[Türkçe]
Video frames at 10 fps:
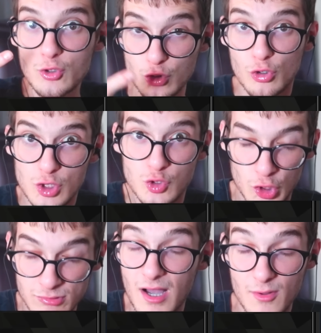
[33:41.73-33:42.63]
Çünkü onun
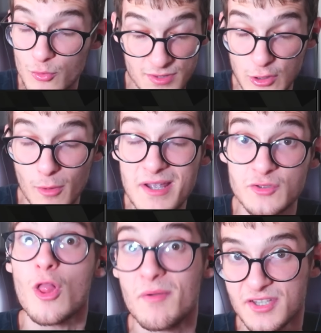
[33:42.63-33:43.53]
sorduğunda
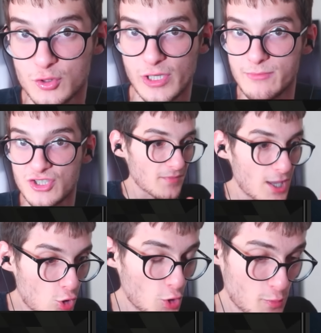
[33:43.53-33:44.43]
Necromancer olmadığını söylemişti.
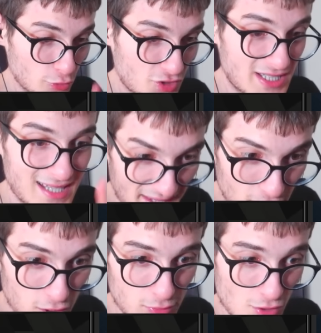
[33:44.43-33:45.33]
E Coldman 32 ile Ezdi
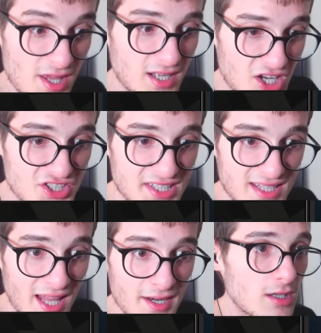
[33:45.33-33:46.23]
olan onlar kaçtı
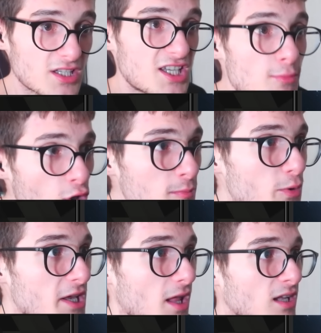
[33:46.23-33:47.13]
gittiler. Kim oğlum bu
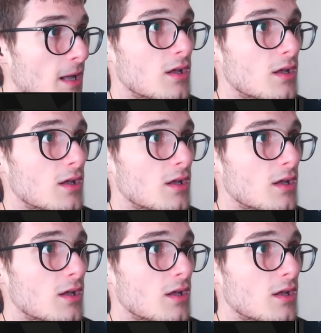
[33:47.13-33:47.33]
adam?